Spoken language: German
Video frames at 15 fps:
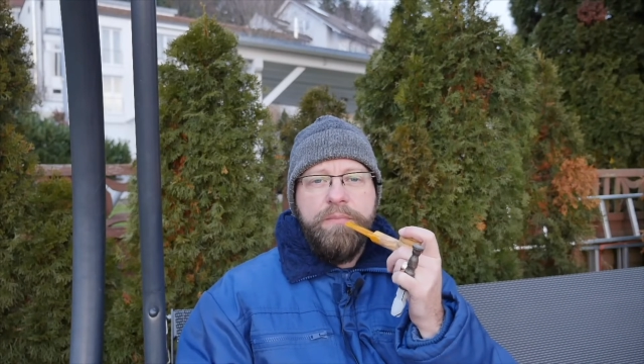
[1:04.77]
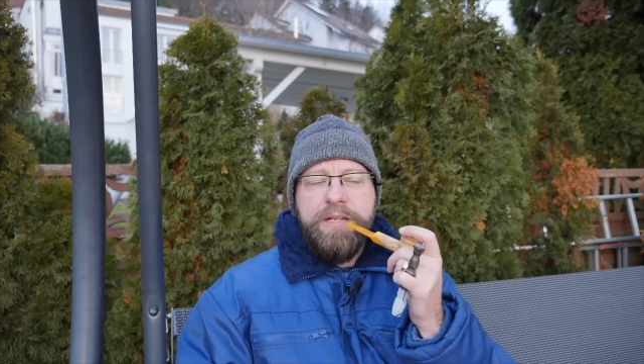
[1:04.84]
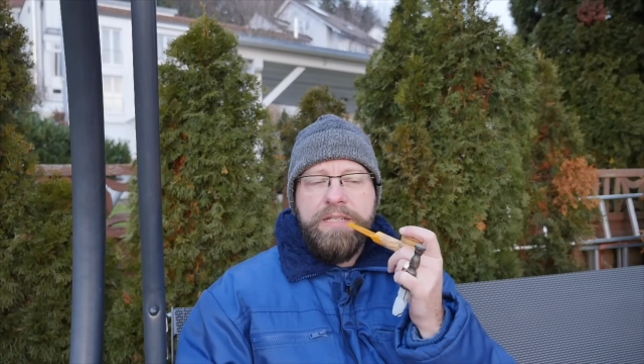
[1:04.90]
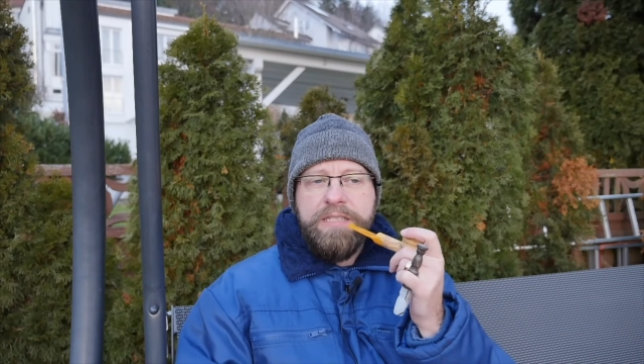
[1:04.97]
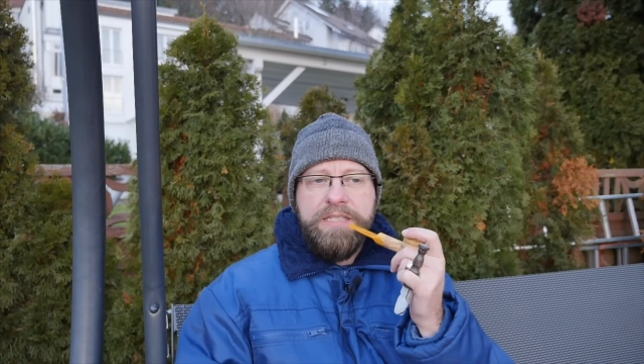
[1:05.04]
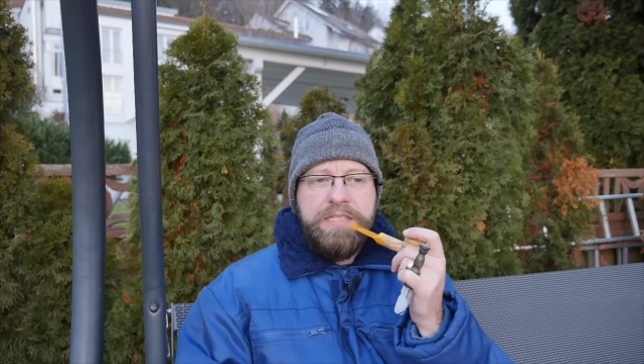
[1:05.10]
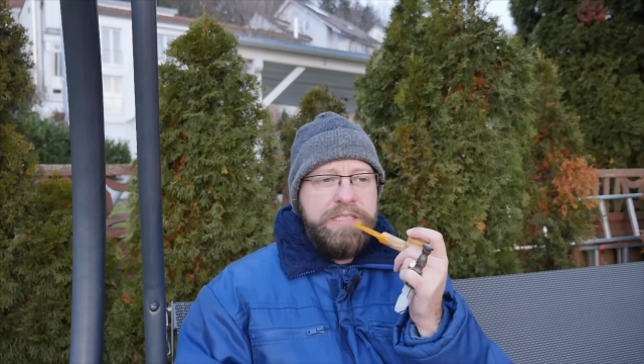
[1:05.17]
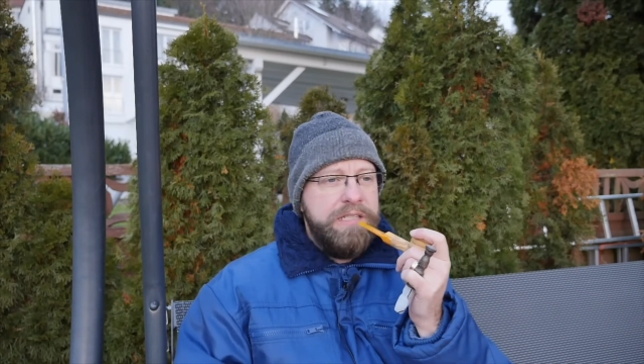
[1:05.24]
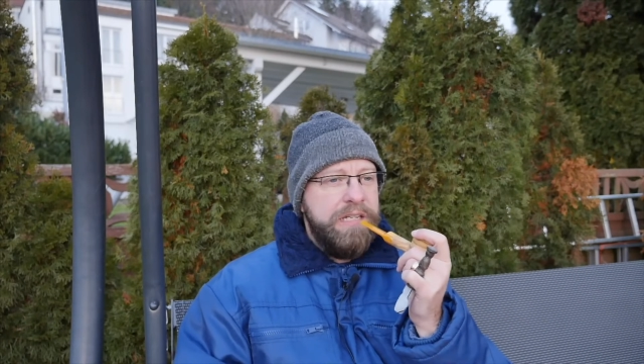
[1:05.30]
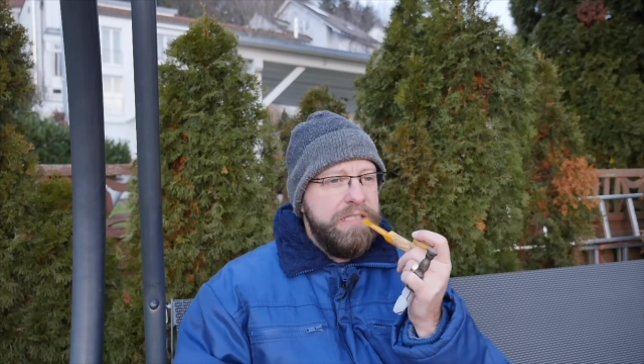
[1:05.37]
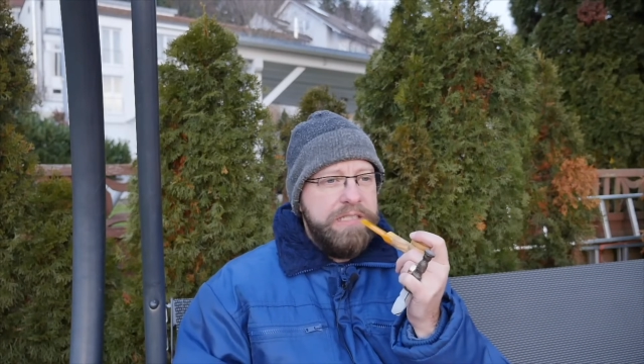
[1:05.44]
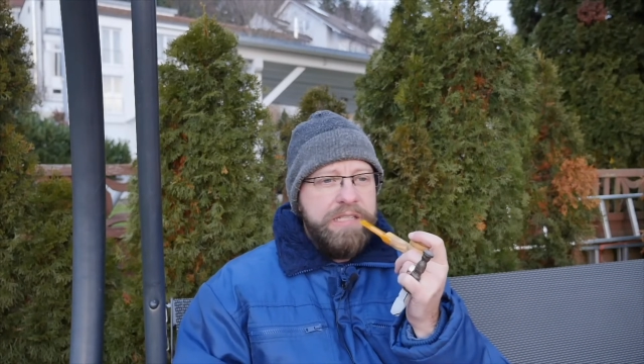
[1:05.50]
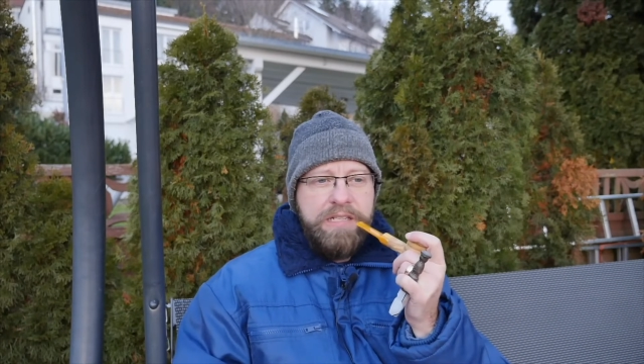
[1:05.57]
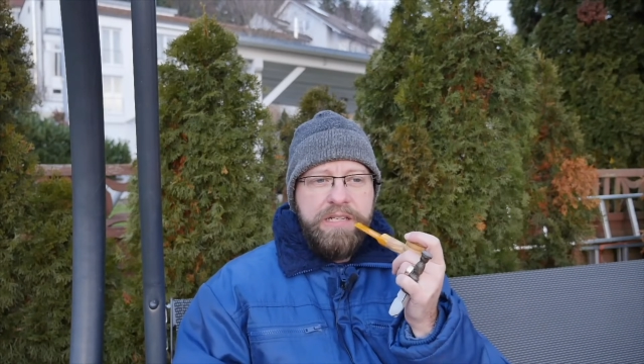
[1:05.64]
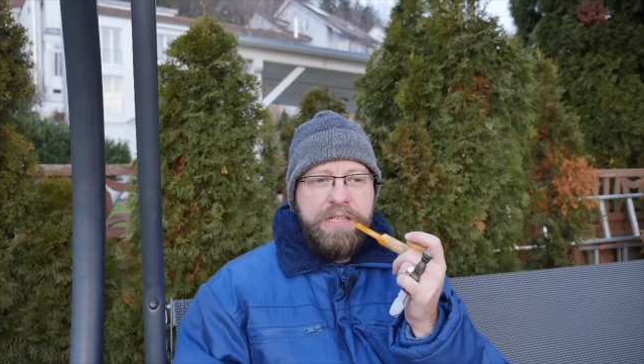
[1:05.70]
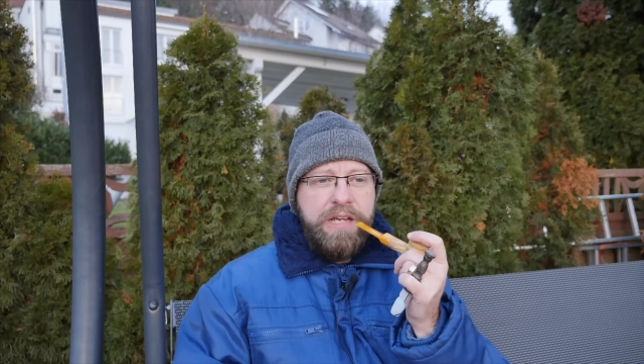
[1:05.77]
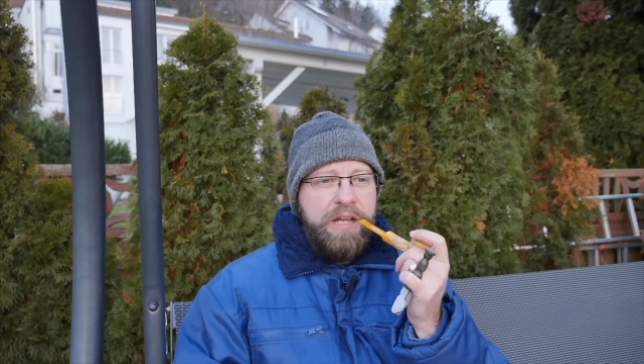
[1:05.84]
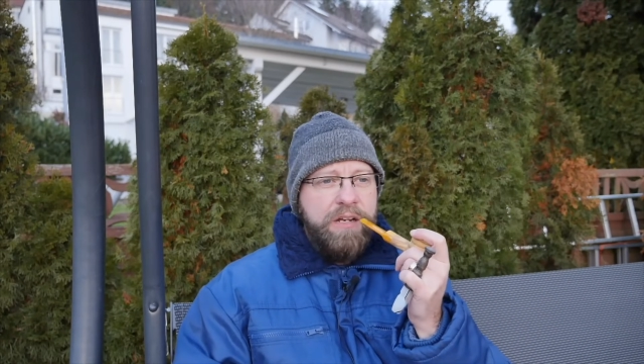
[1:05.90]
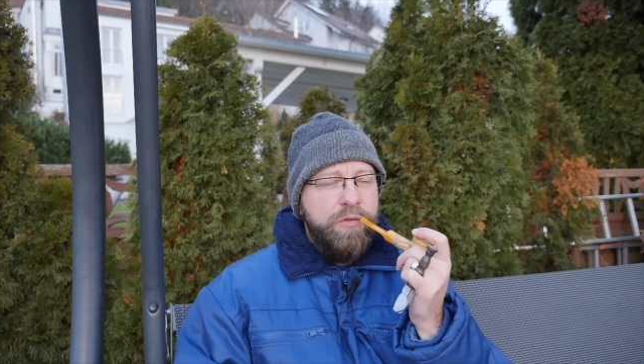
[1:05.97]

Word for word: Es ist tatsächlich ein